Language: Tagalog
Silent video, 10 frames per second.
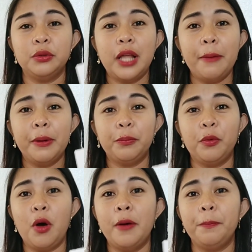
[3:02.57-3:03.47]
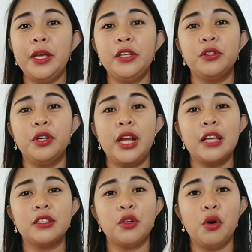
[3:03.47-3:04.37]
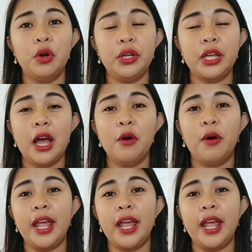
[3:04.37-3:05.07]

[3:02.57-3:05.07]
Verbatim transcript: So, dapat po ang picture niya, solo niya,